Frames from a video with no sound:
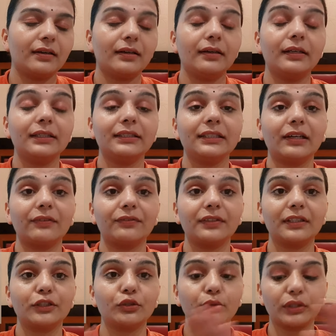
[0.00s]
आ, या
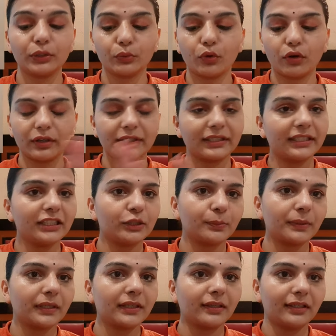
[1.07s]
फिर क्योंकि ऑलरेडी इस
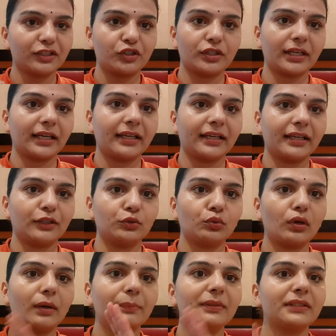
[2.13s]
पर चेक है
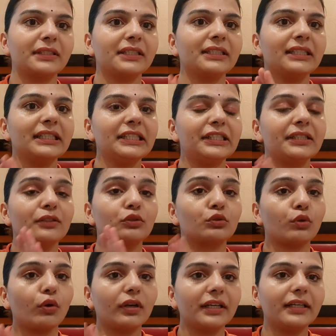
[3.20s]
तो आप इसके नीचे
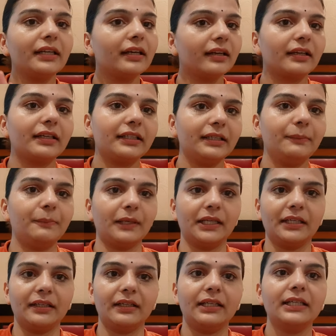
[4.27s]
सॉलिड कलर ही
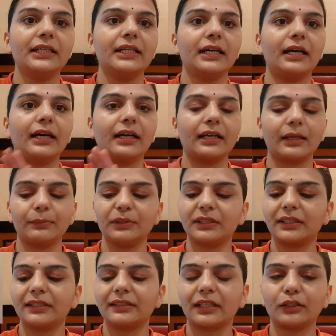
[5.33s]
पहनना अगर आप
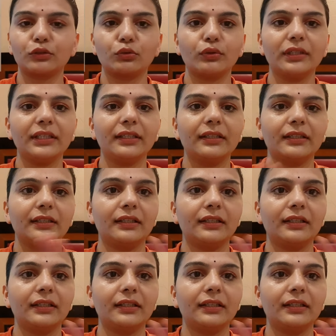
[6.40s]
इसके साथ कोई